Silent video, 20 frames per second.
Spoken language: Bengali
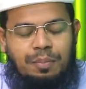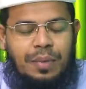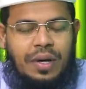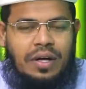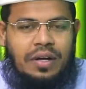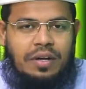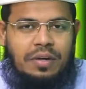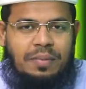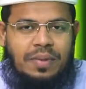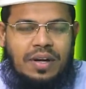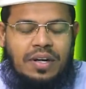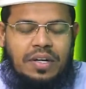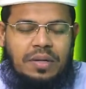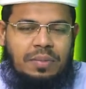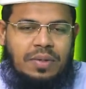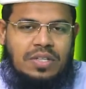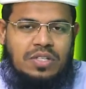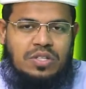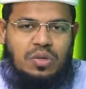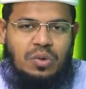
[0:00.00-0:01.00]
মাগরিবের
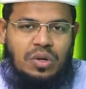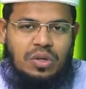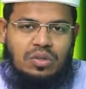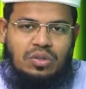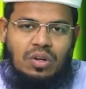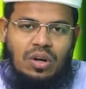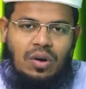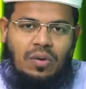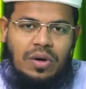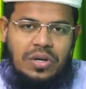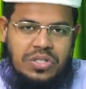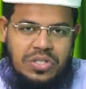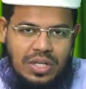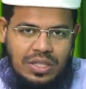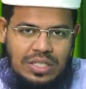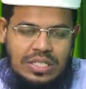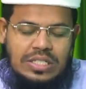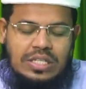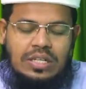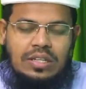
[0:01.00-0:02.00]
নামাজের ওয়াক্ত হওয়ার
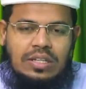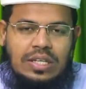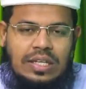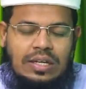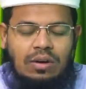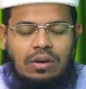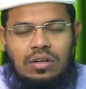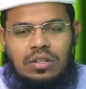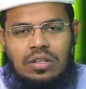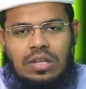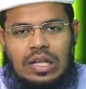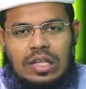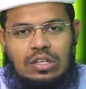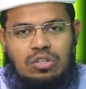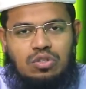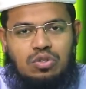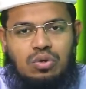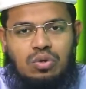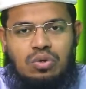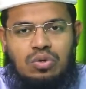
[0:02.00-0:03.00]
সাথে সাথে অর্থাৎ
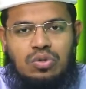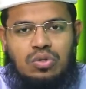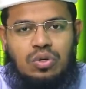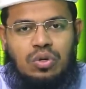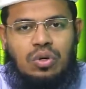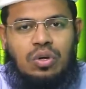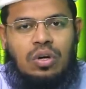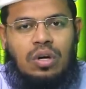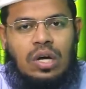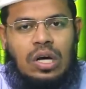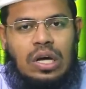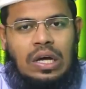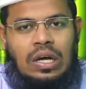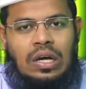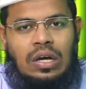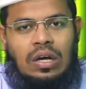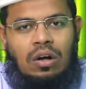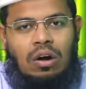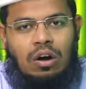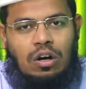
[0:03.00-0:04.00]
সূর্য
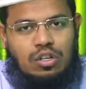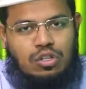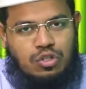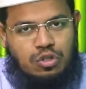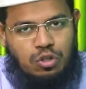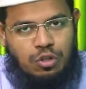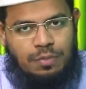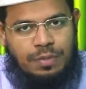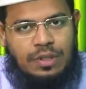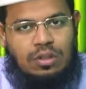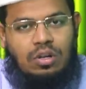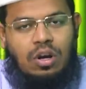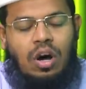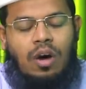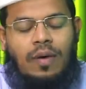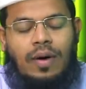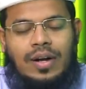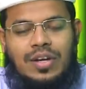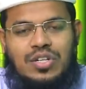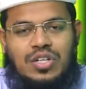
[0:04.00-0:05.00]
অস্তমিত
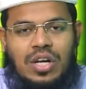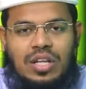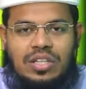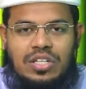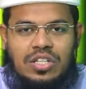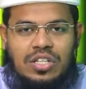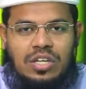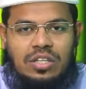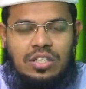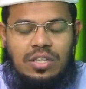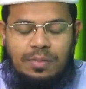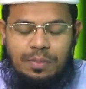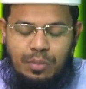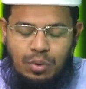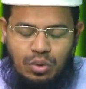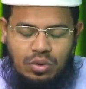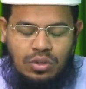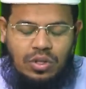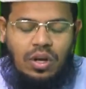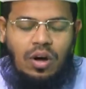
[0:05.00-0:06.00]
হওয়ার সাথে সাথে
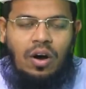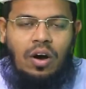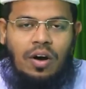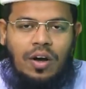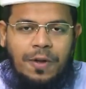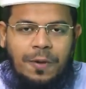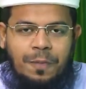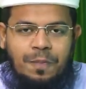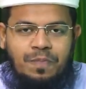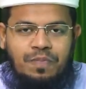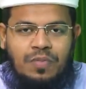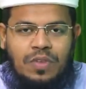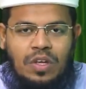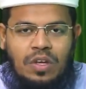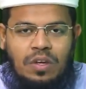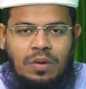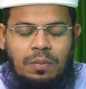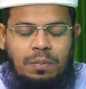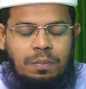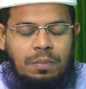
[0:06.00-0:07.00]
পড়তে হয়
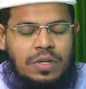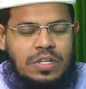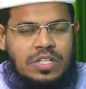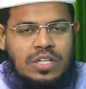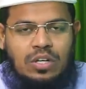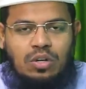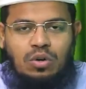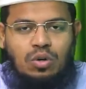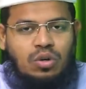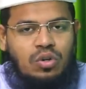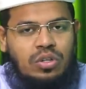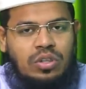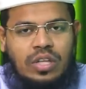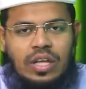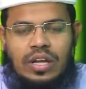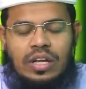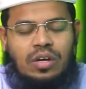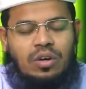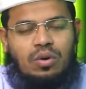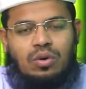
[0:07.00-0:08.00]
বেশিক্ষণ
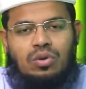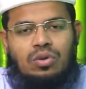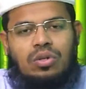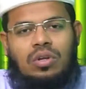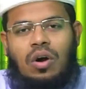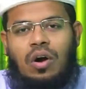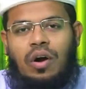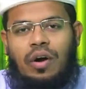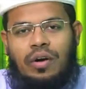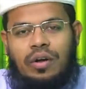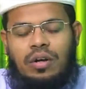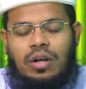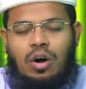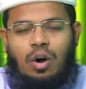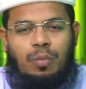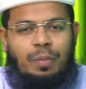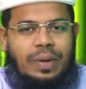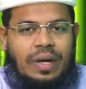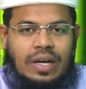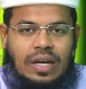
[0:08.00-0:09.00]
দেরি করতে হয় না
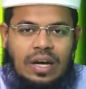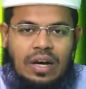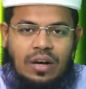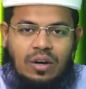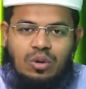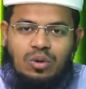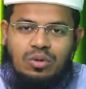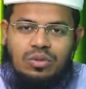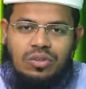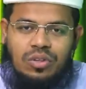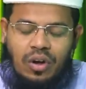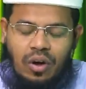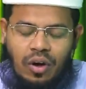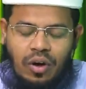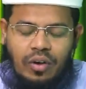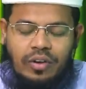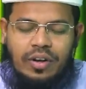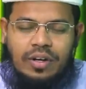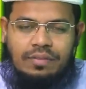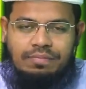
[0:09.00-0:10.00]
অপেক্ষা করতে
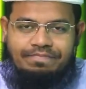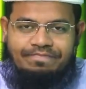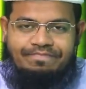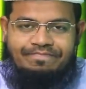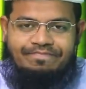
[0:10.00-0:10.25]
হয় না